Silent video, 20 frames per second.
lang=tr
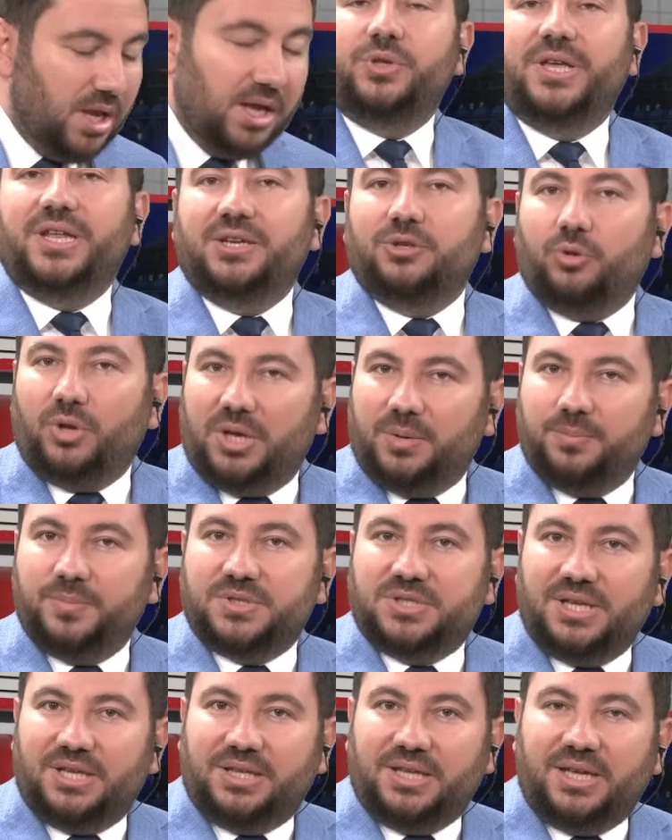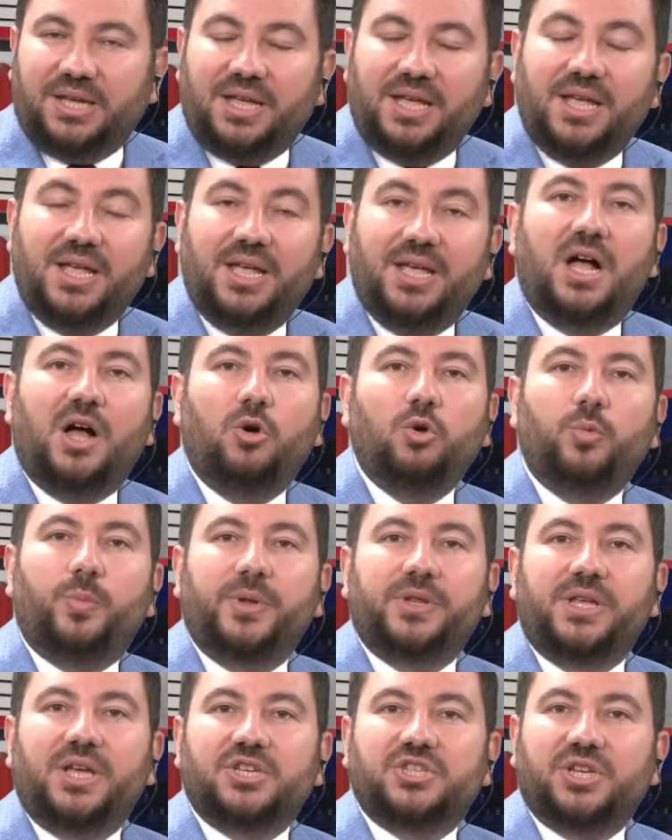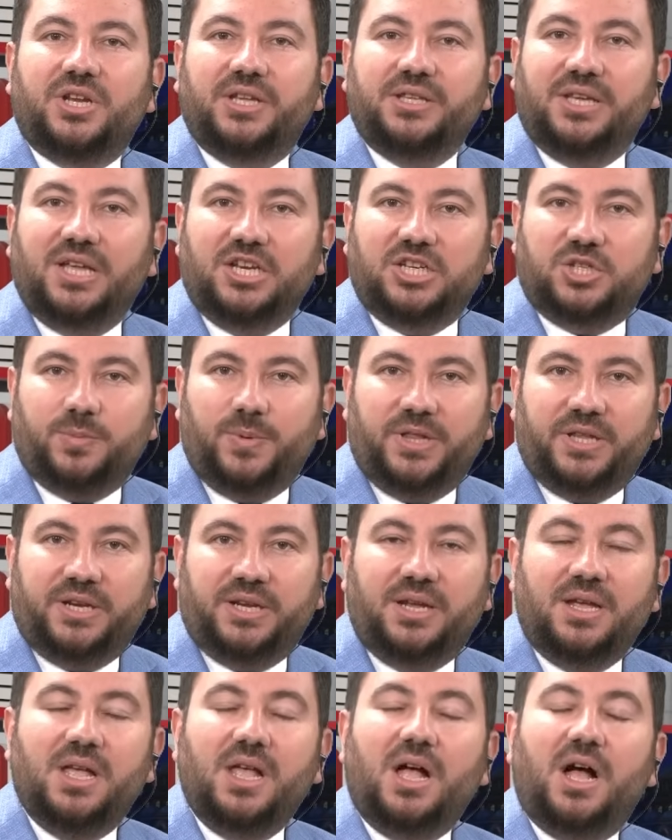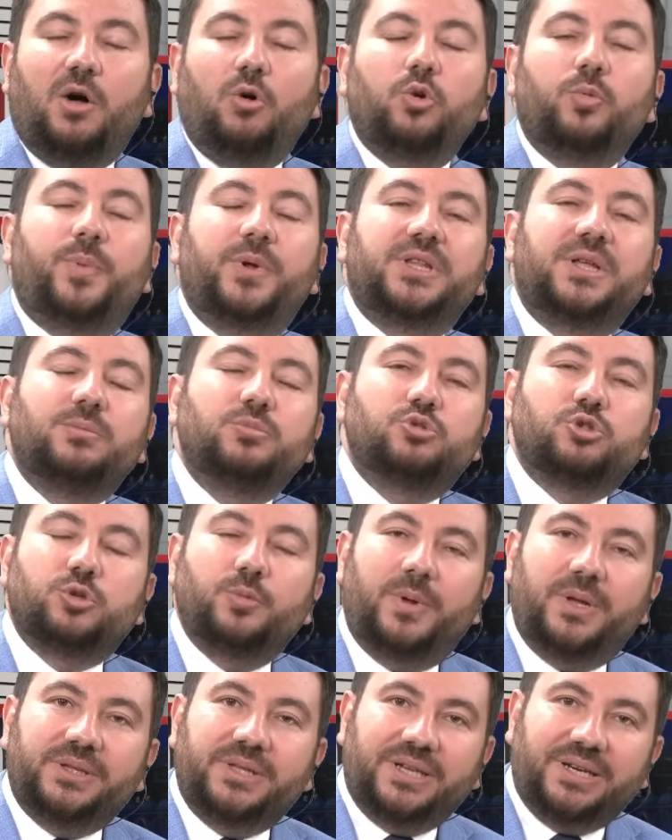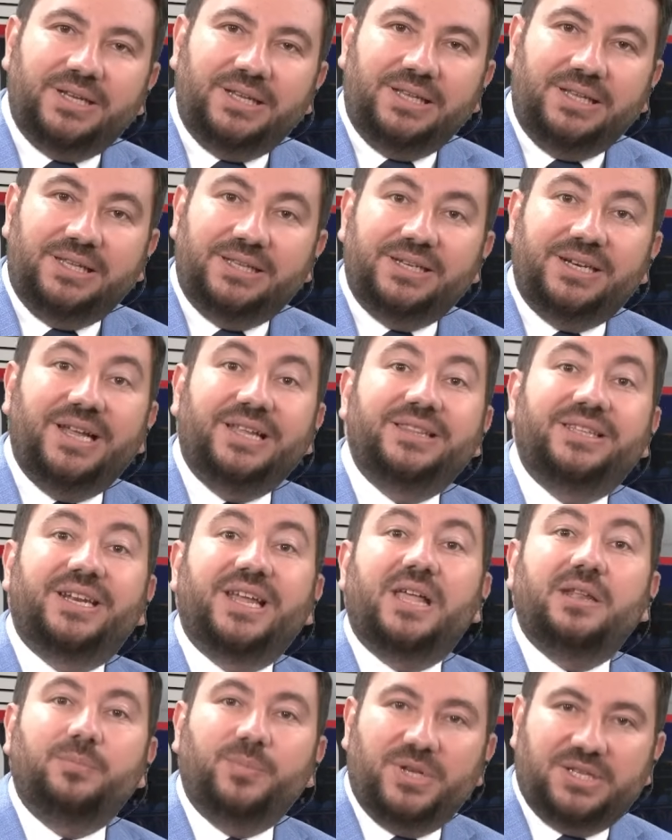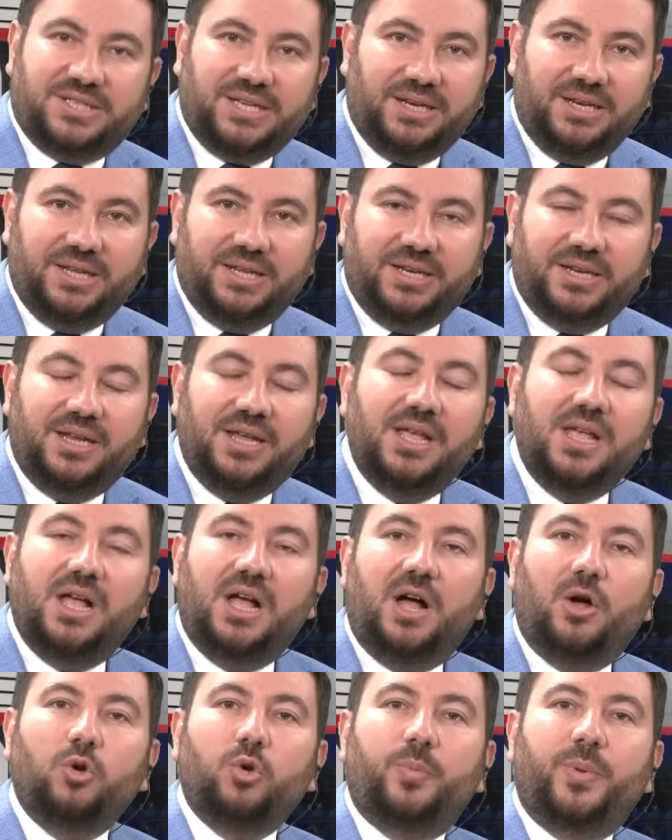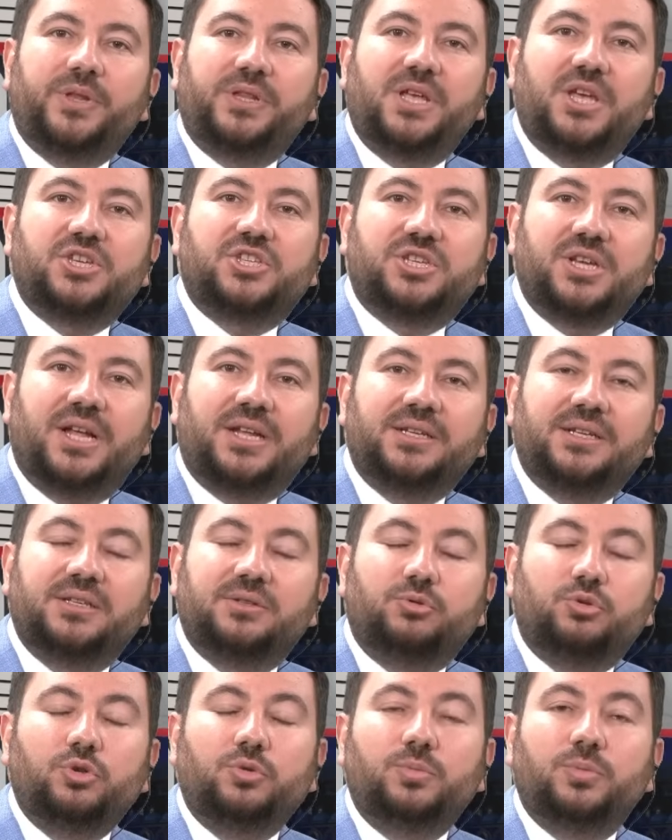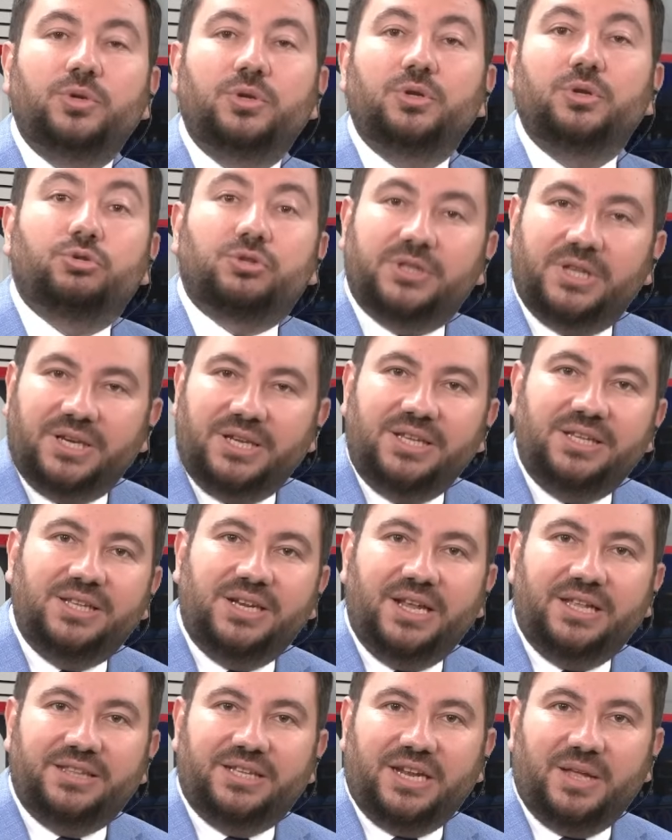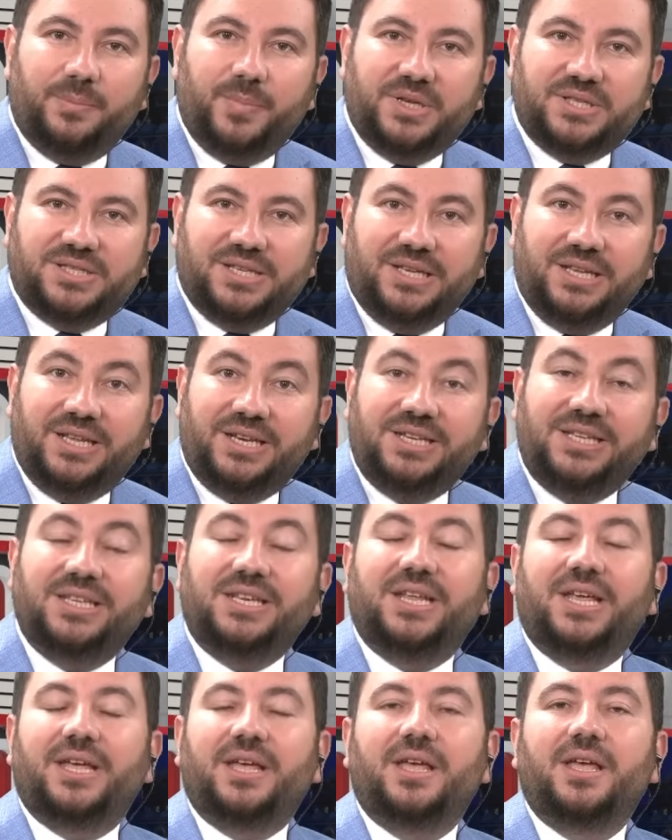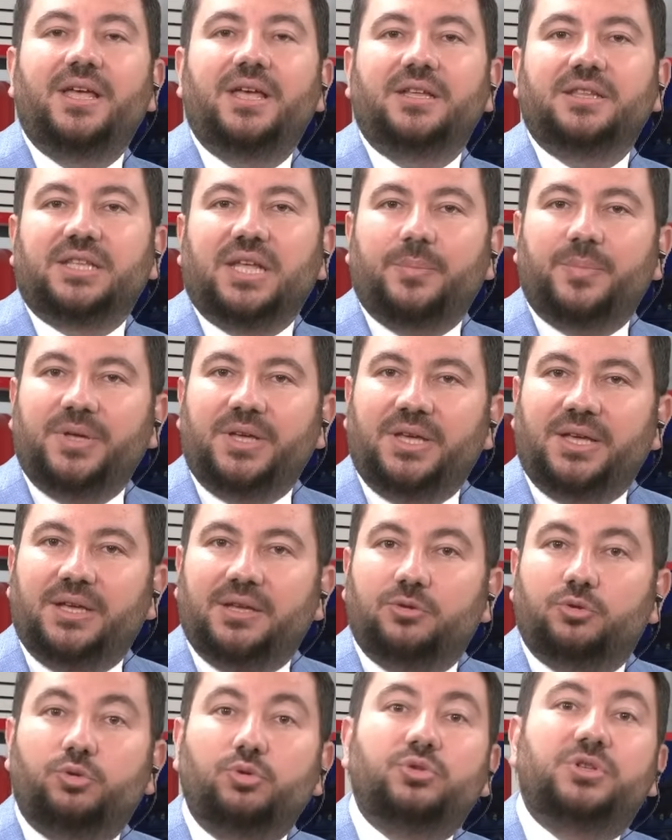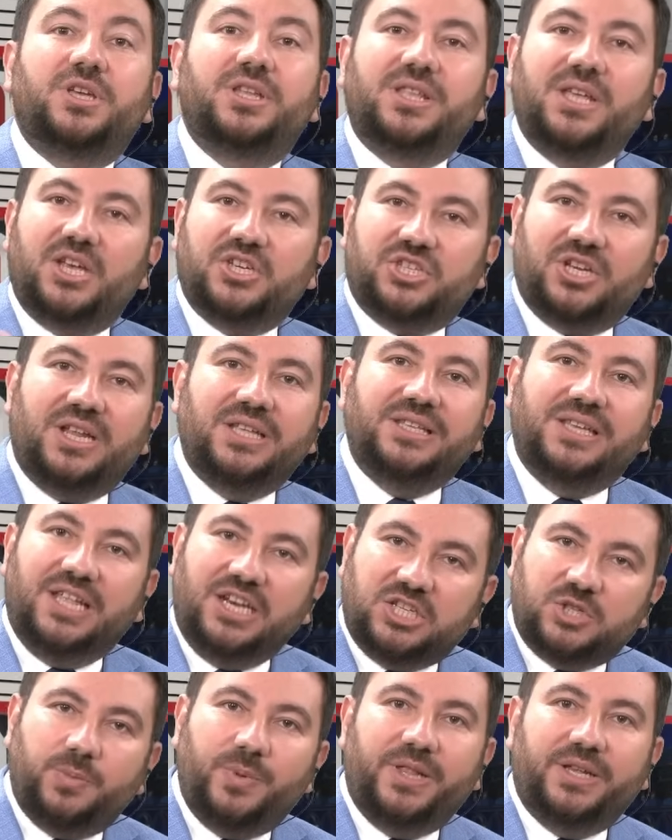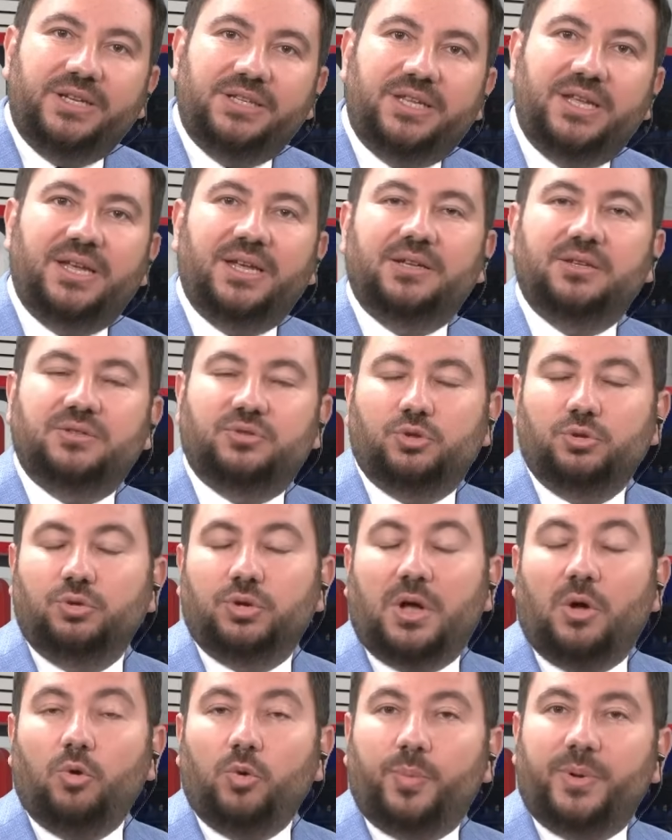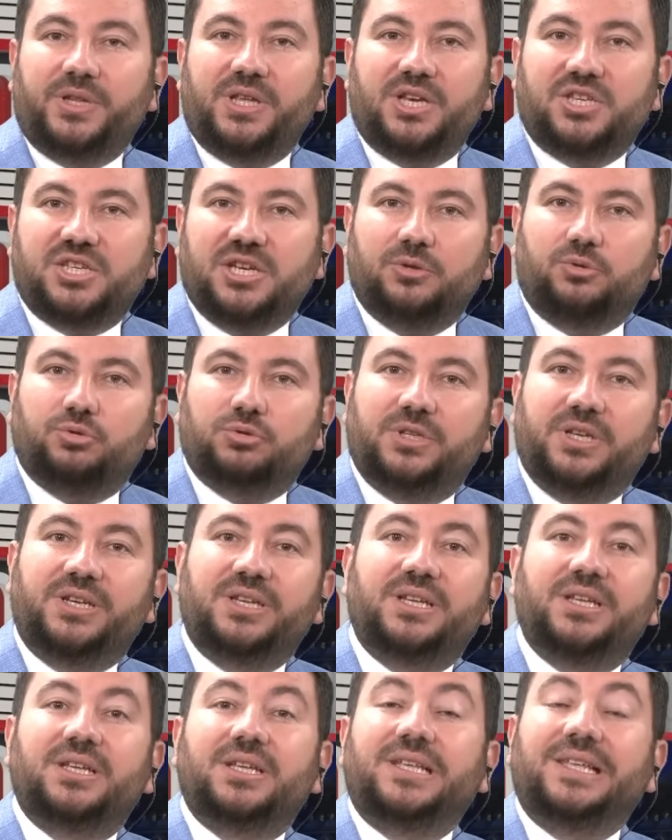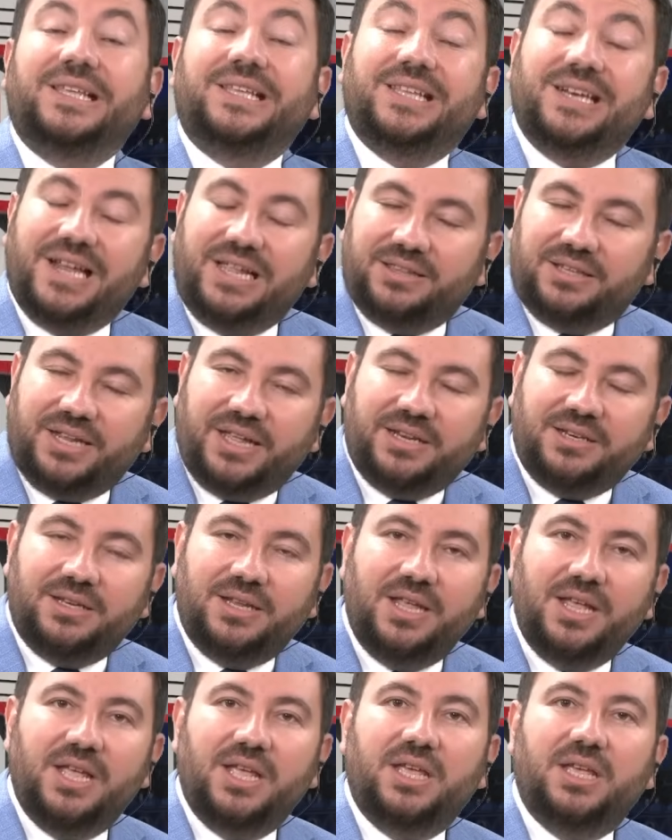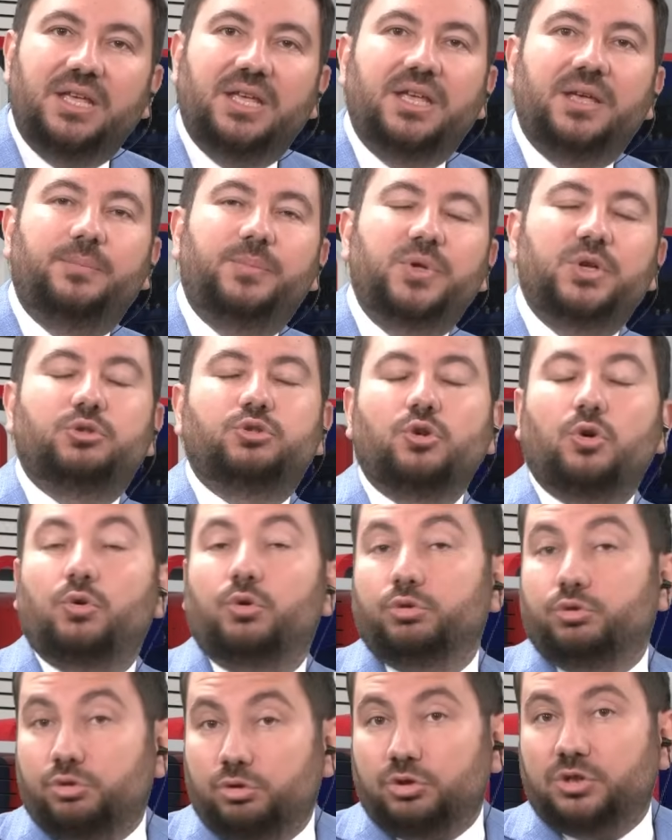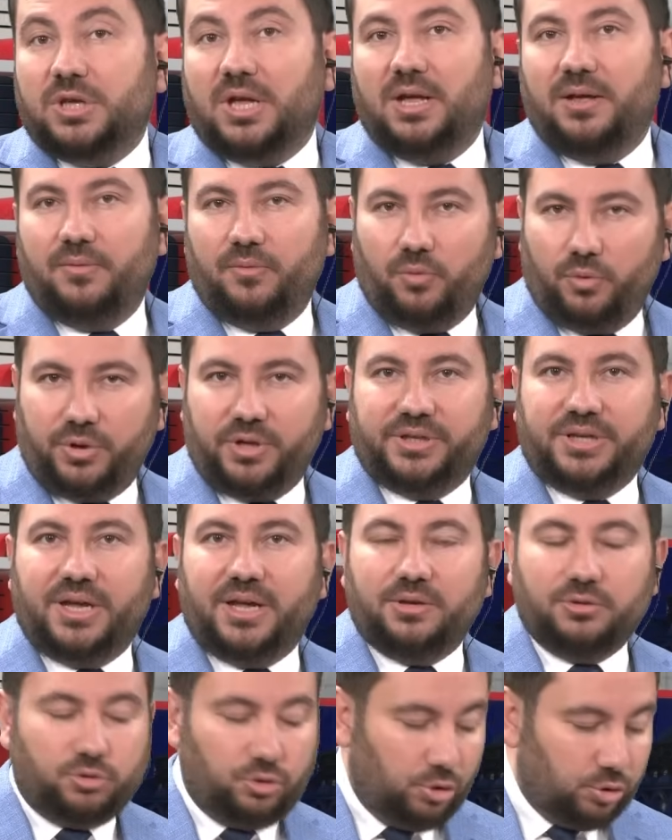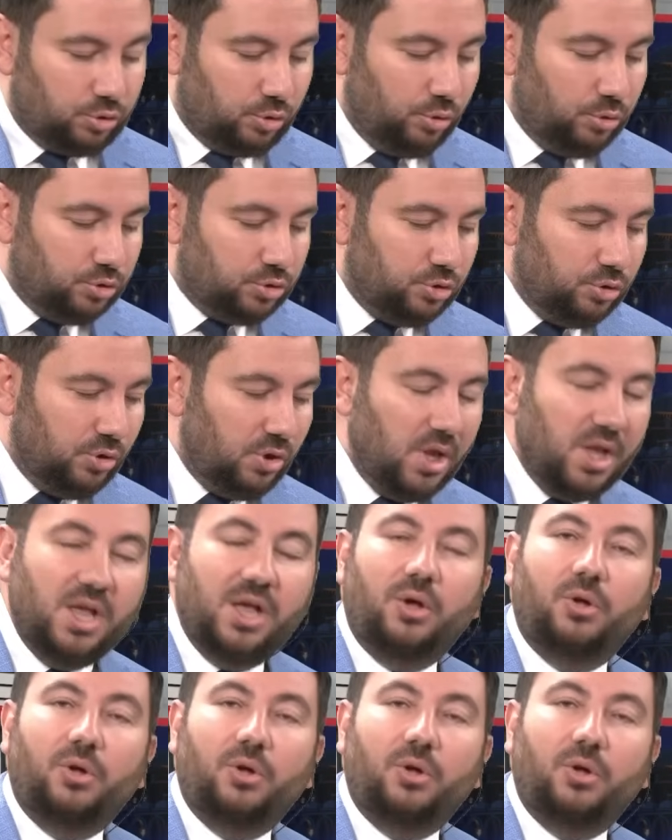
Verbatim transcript: Bu yeni dönemimizde de Avrupa'da yaşanan gelişmeleri, Avrupa'da Müslümanları ilgilendiren meseleleri, Avrupa'da yaşayan tüm Türkleri ilgilendiren meseleleri yine Tabii Türkiye'de yaşanan gelişmeleri de çünkü Avrupa'da yaşayan Türkleri ilgilendiren e, birçok husus da orada söz konusu.